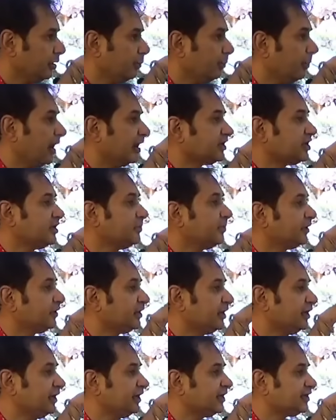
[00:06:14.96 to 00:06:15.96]
पार्टी
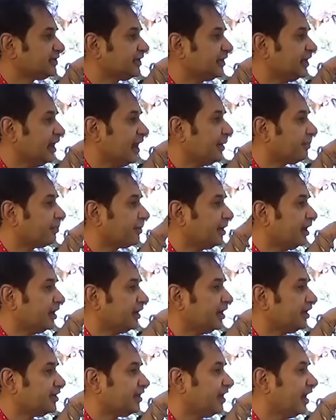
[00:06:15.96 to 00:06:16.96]
बदलने से आपका
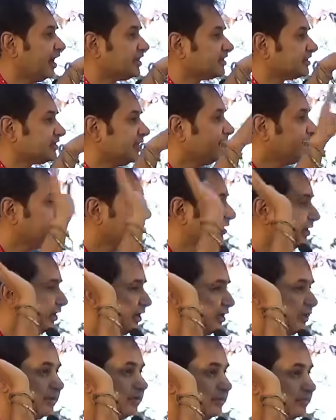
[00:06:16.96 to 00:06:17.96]
इतिहास नहीं
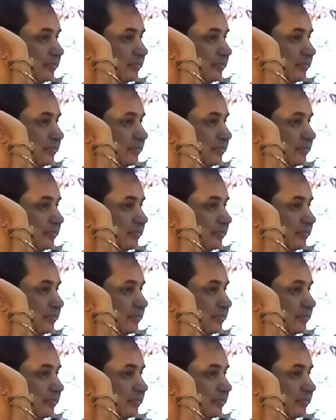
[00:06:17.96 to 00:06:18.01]
बदलेगा